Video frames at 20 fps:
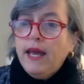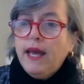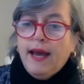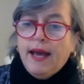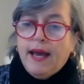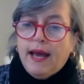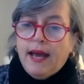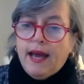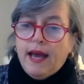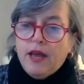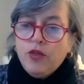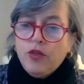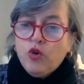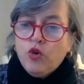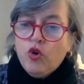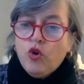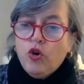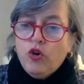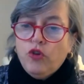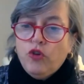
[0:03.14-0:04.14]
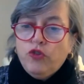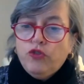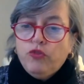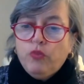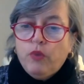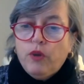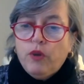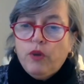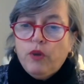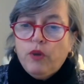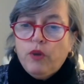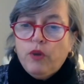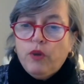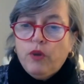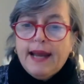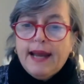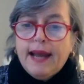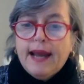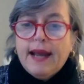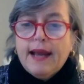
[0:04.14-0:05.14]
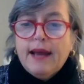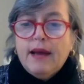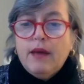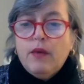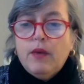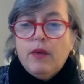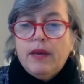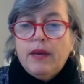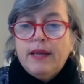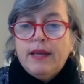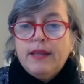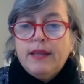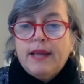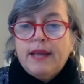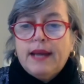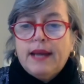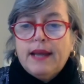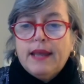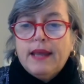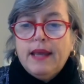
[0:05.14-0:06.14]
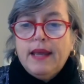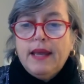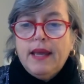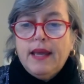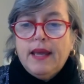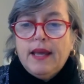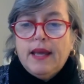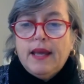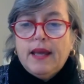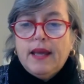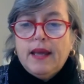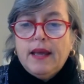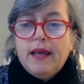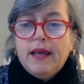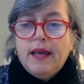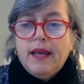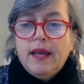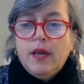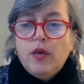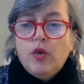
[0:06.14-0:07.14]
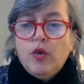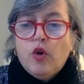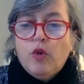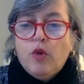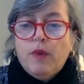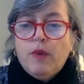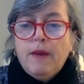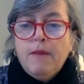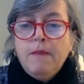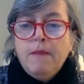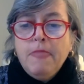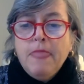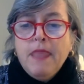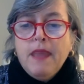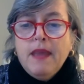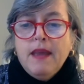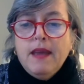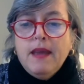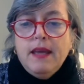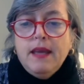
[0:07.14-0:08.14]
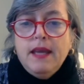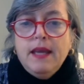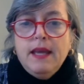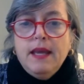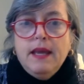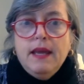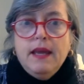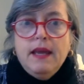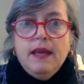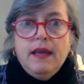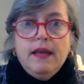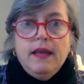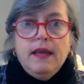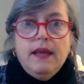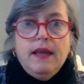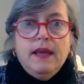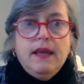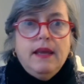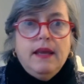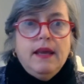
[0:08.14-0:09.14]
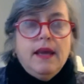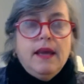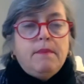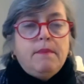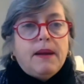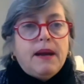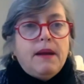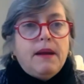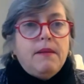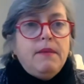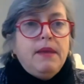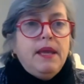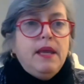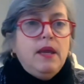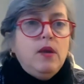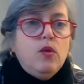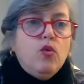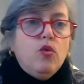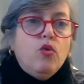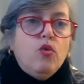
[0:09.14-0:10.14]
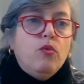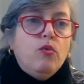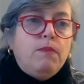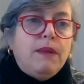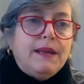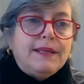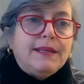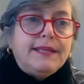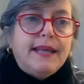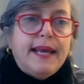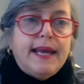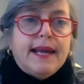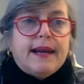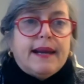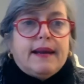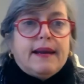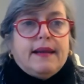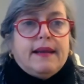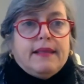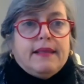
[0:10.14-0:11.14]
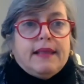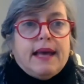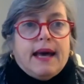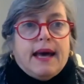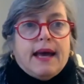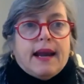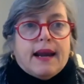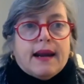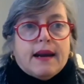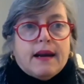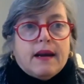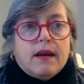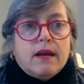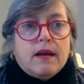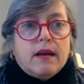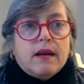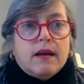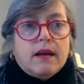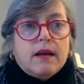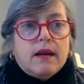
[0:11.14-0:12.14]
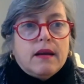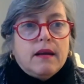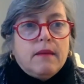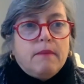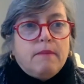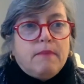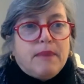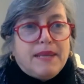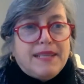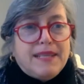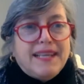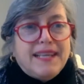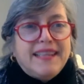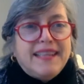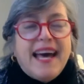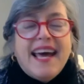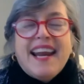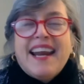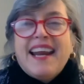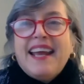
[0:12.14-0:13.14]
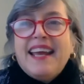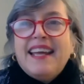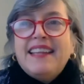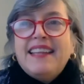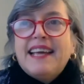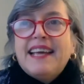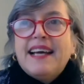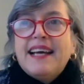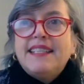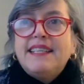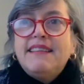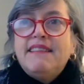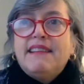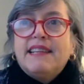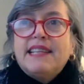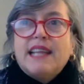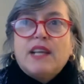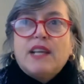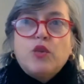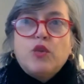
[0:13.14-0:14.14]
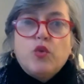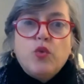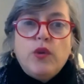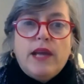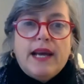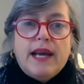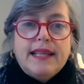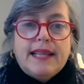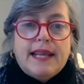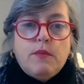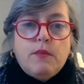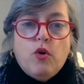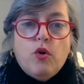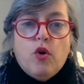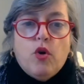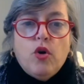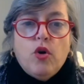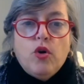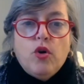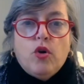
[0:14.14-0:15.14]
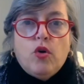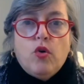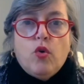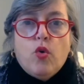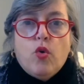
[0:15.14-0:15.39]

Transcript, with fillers: a, todos, buenos días en Caracas, buenas tardes en, Europa. Y, es para mí un placer dar, presentar esta cibertertulia que tenemos hoy con